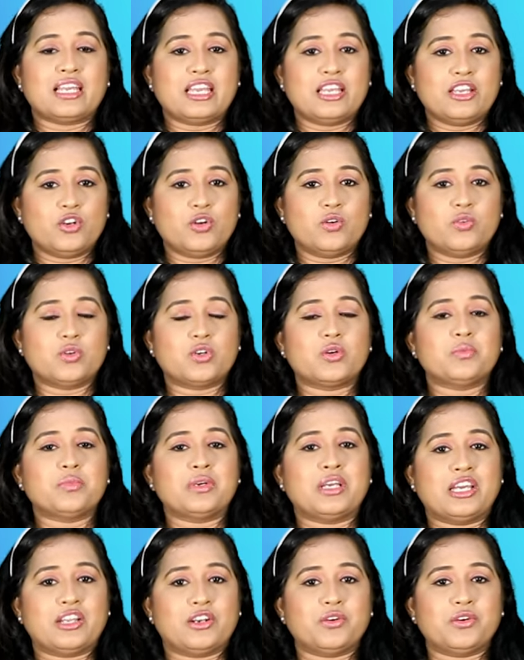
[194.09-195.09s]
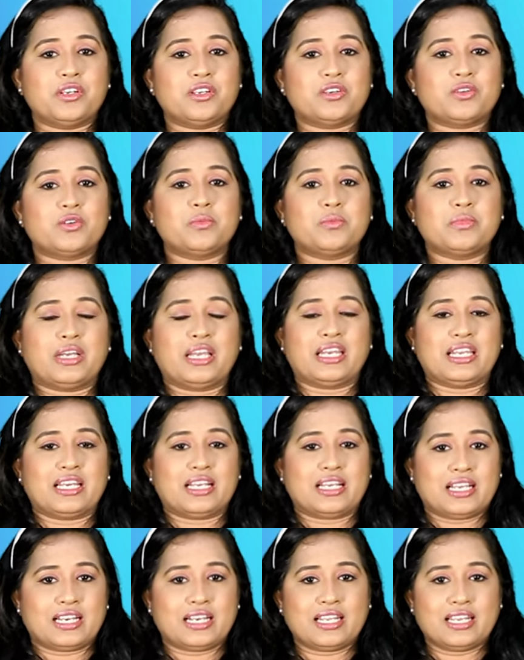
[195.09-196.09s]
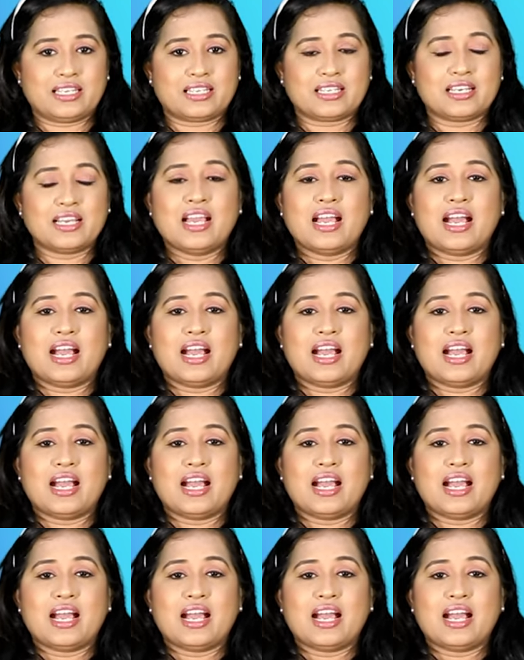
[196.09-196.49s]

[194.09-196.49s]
ஹீரோவுக்கும் ஹீரோயினுக்கும் என்ன கனெக்ட்